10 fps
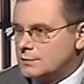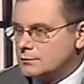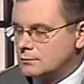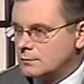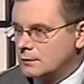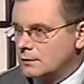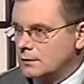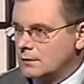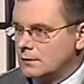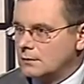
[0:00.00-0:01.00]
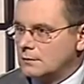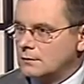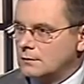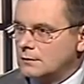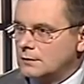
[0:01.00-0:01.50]
ja po prostu
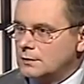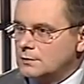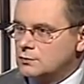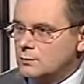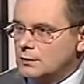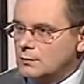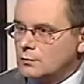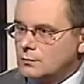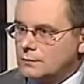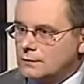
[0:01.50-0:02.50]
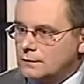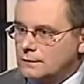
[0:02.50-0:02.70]
Y, nie rozumie, no bo